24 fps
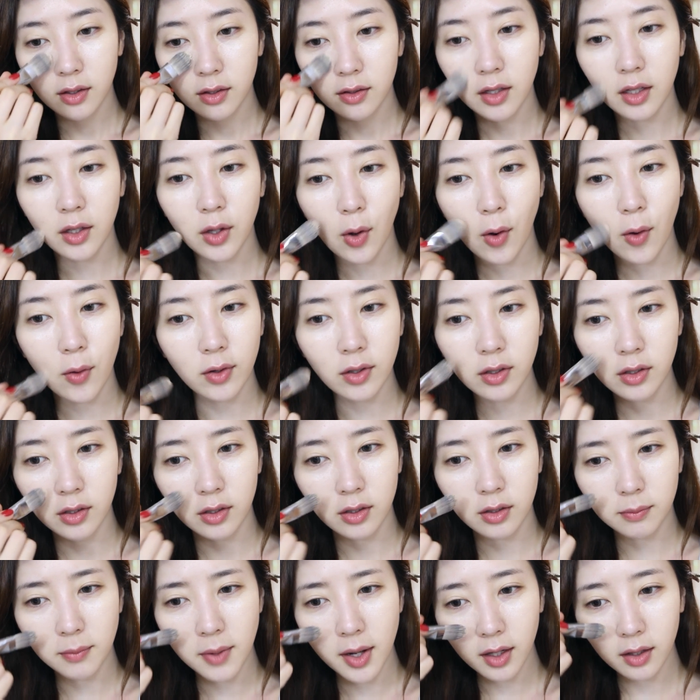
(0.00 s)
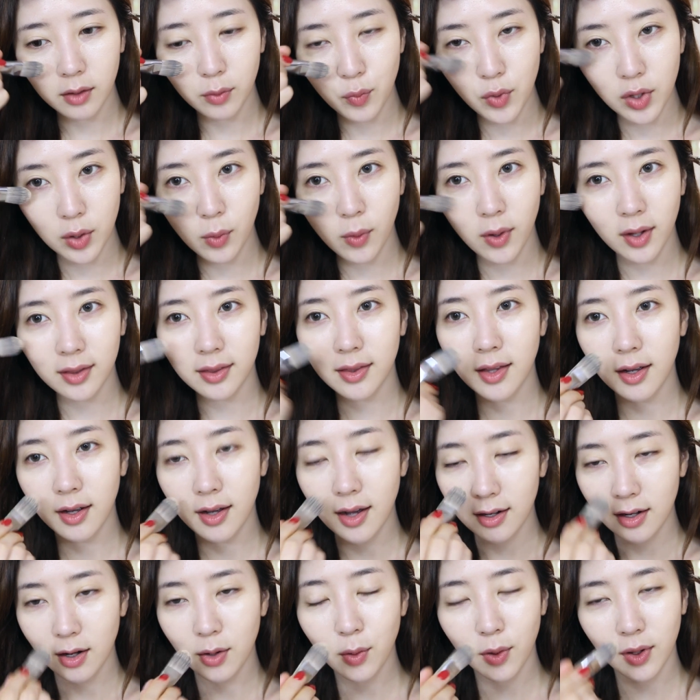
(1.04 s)
근데 결을 막 위로
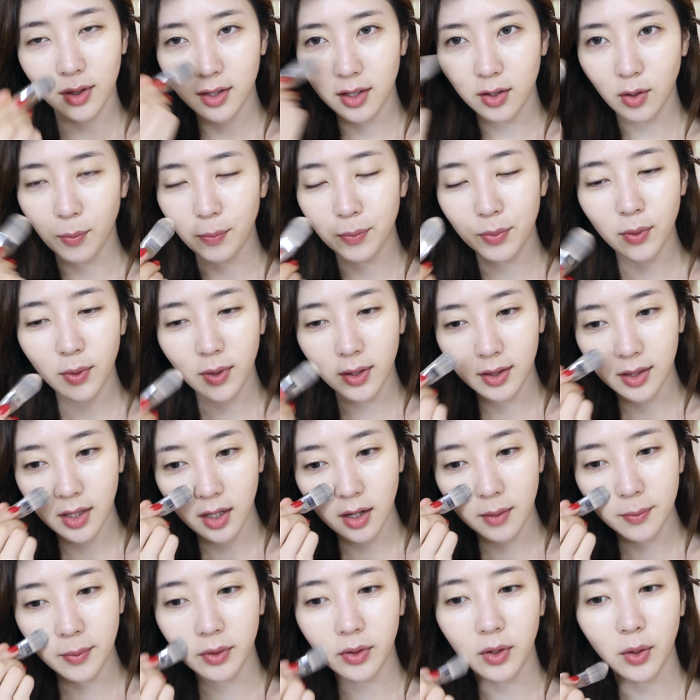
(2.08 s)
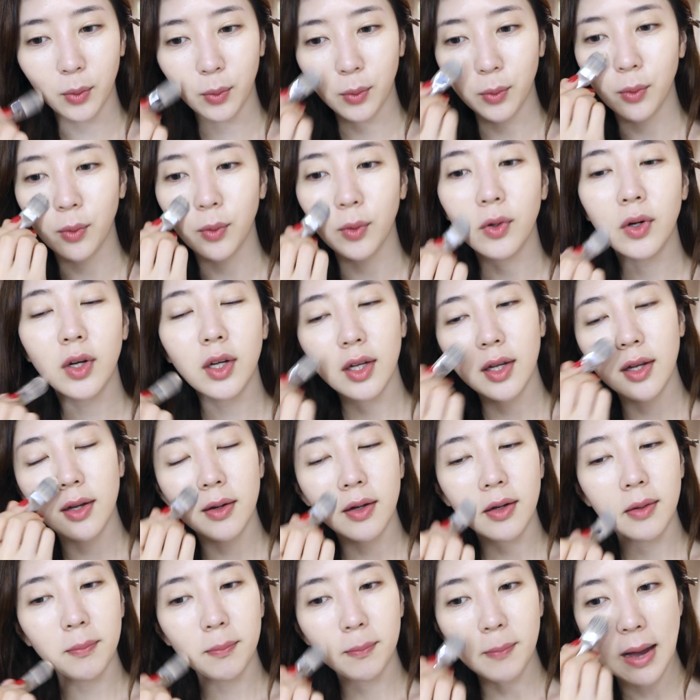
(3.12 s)
갔다가 아래로 갔다가 옆으로 갔다가 하면 안 되고
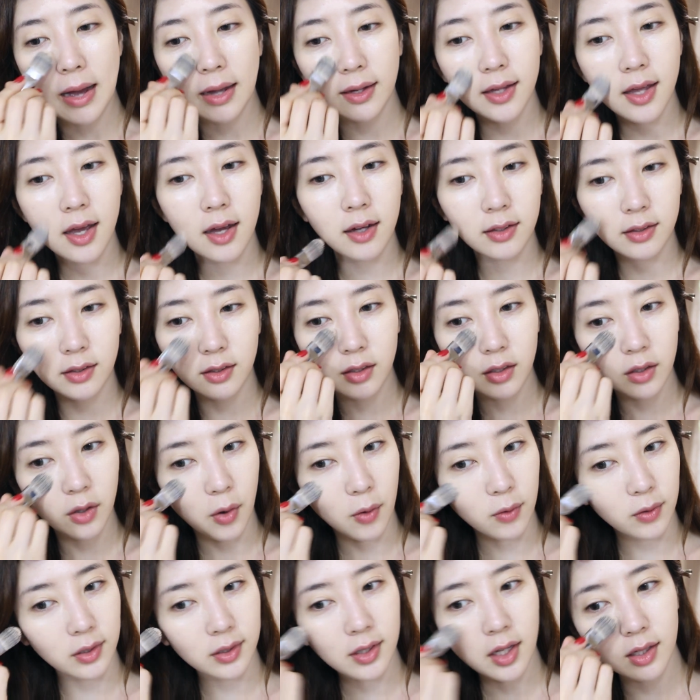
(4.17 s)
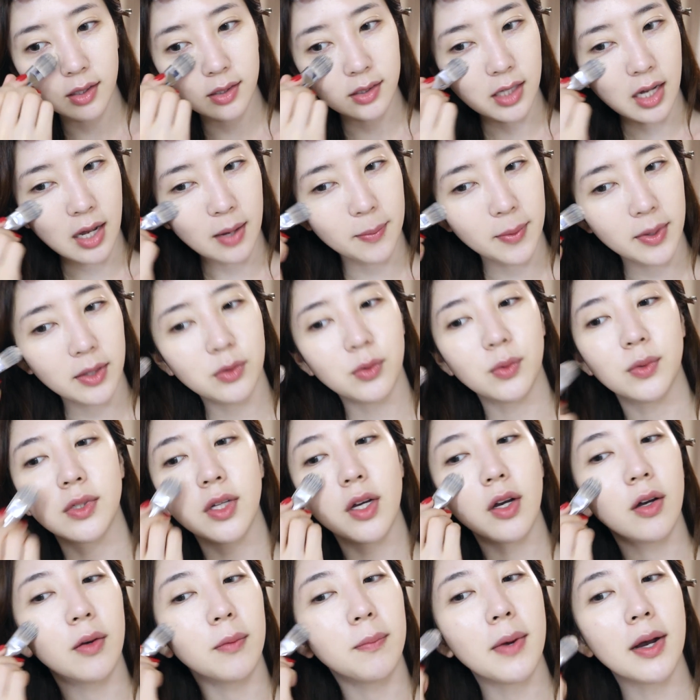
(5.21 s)
방향을 결을 딱
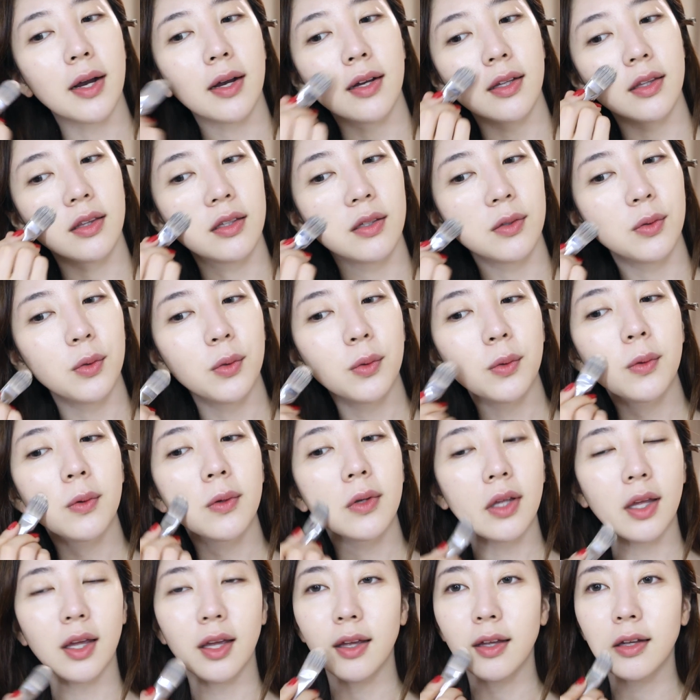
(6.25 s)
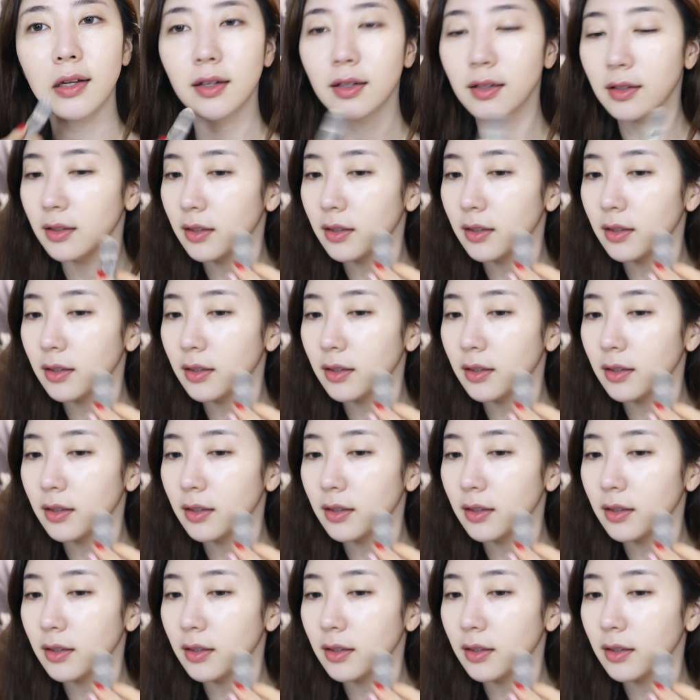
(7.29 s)
잡아줘서 바깥으로 이렇게